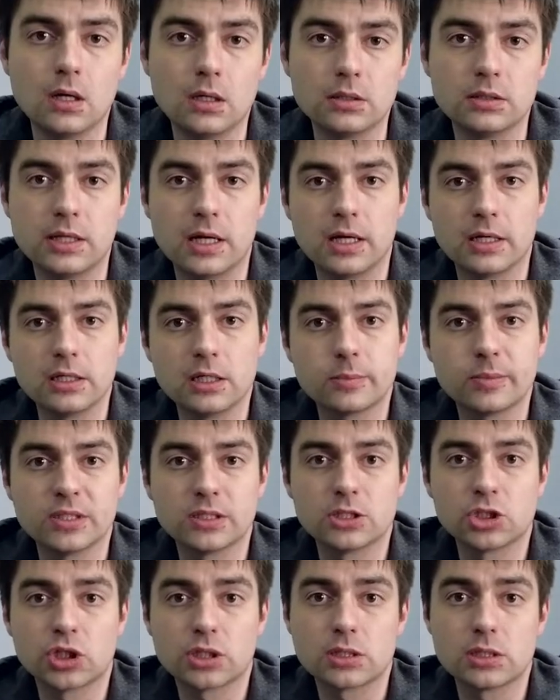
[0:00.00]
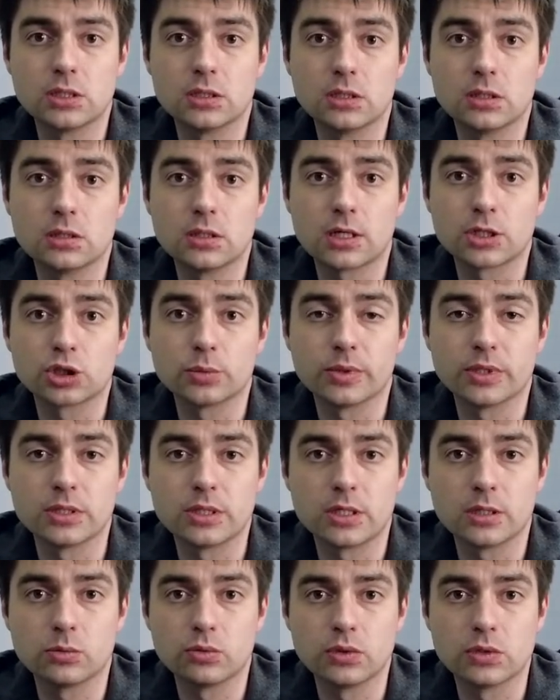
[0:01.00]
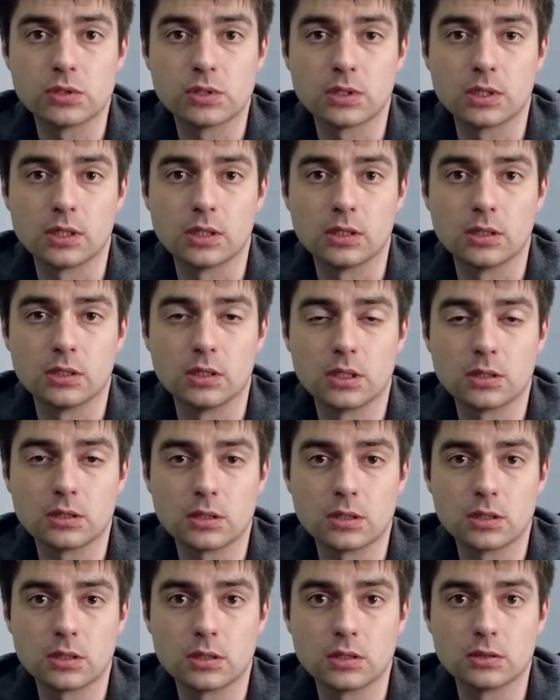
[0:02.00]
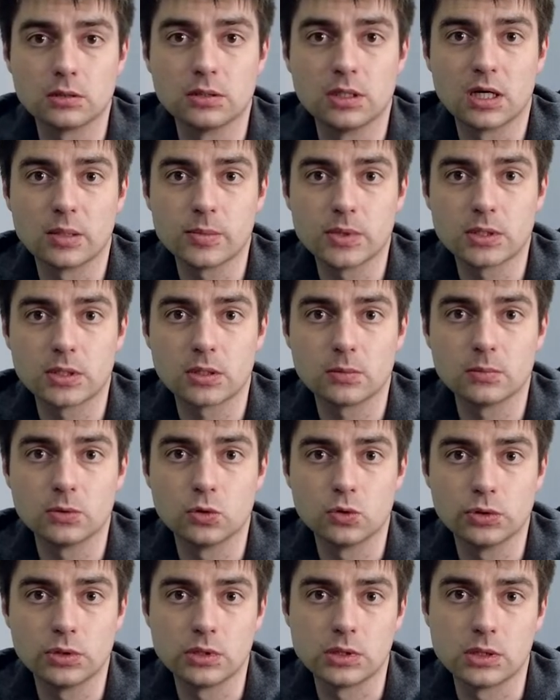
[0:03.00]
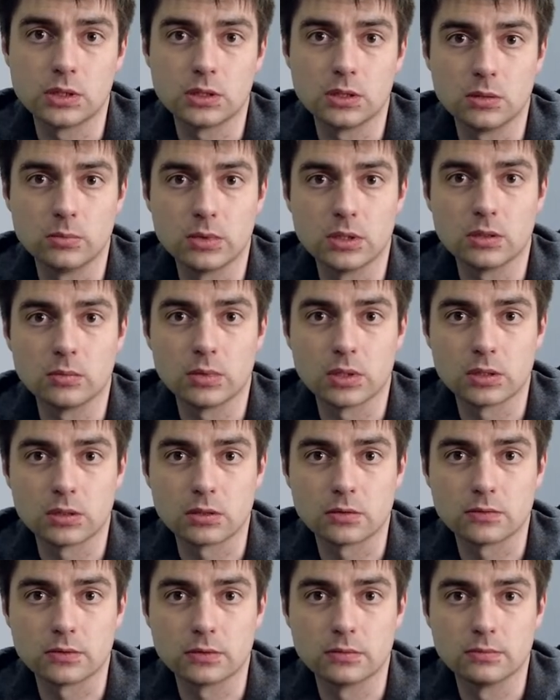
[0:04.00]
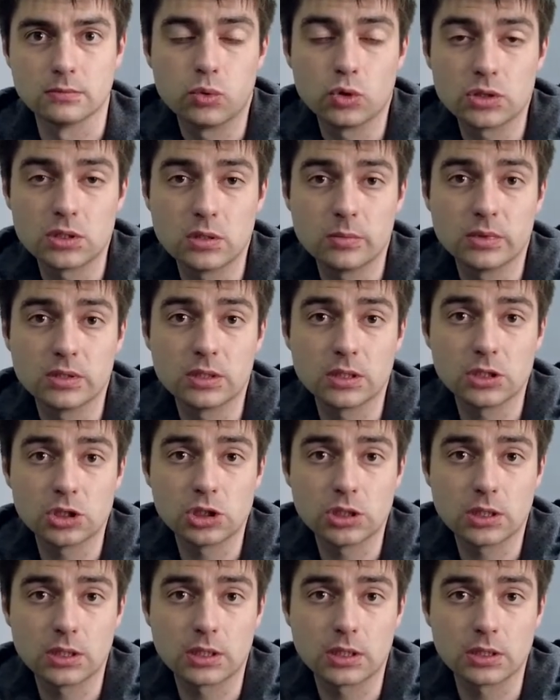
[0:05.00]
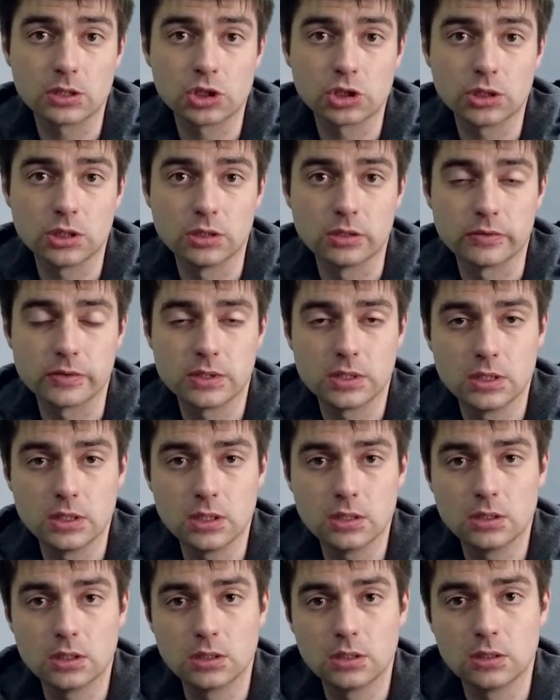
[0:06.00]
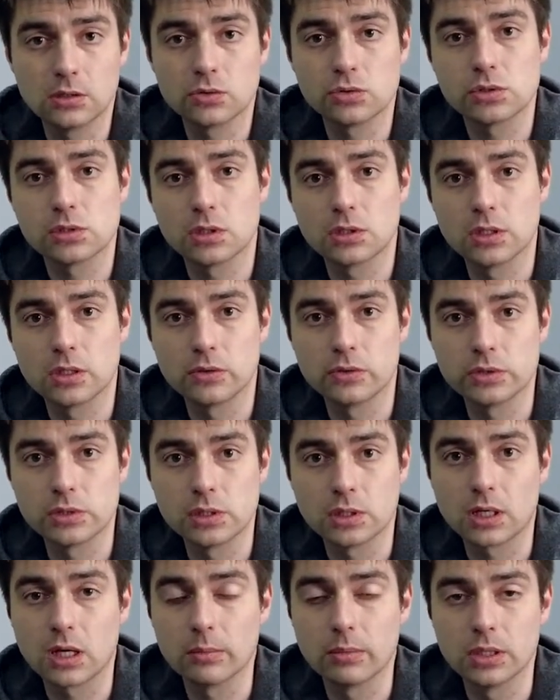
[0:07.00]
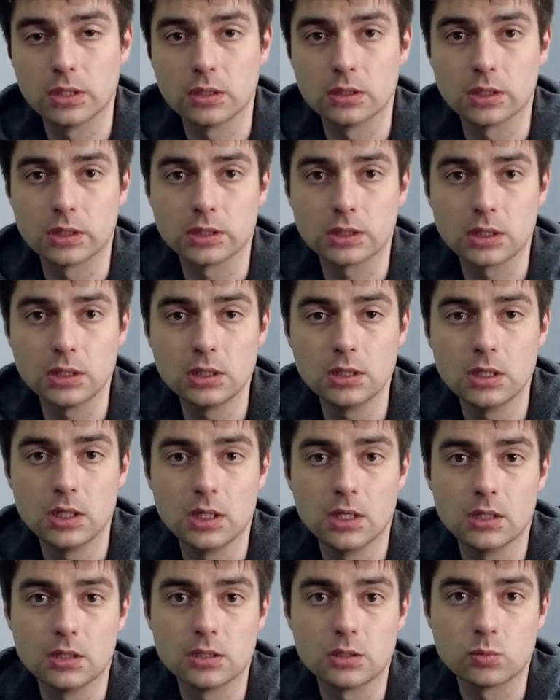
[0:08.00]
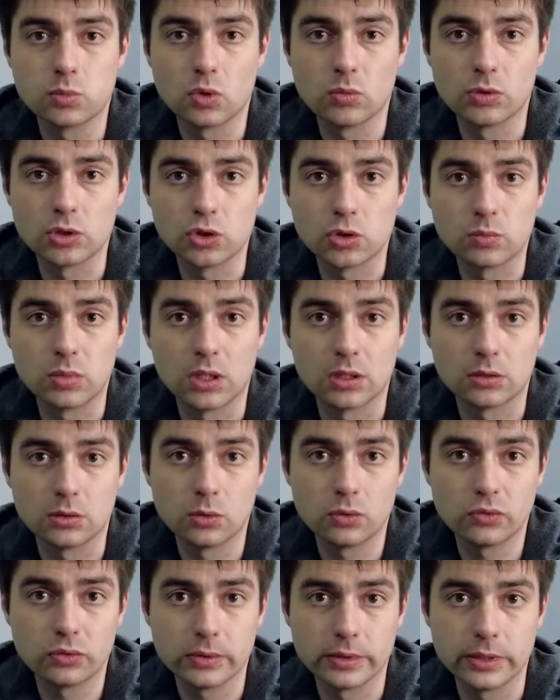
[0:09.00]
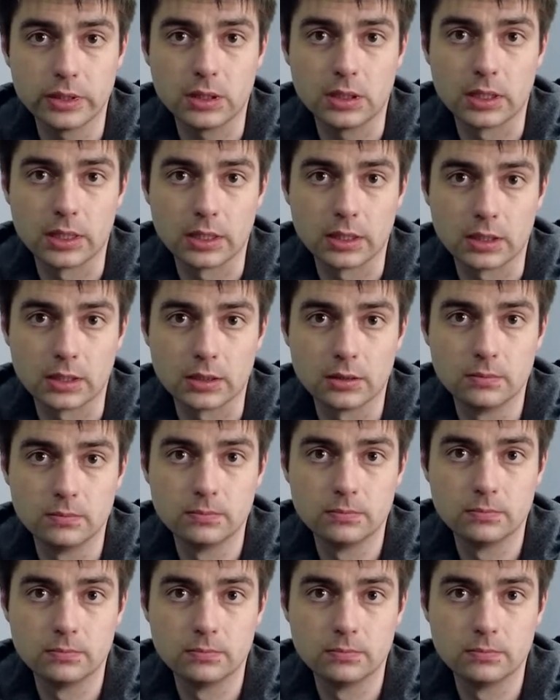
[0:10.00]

Для их монтажа к стене также потребуются анкеры диаметром до 10 мм. После монтажа кронштейна к стене на них устанавливаются кабельные лотки с помощью болтов и гаек